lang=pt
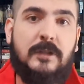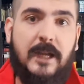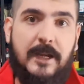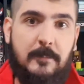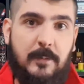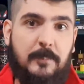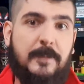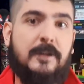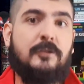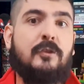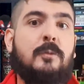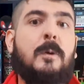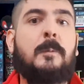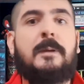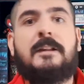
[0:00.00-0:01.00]
tempo a partir
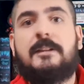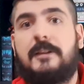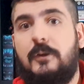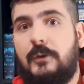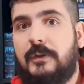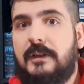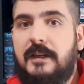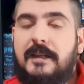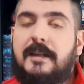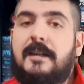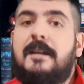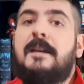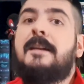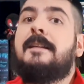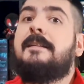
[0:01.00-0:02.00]
do momento que os
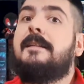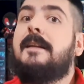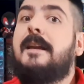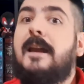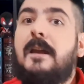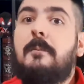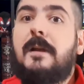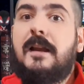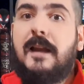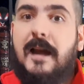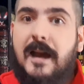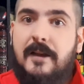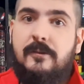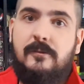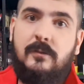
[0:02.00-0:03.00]
Kree se
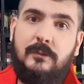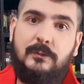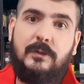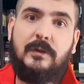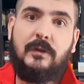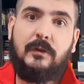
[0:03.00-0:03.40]
rebelaram contra os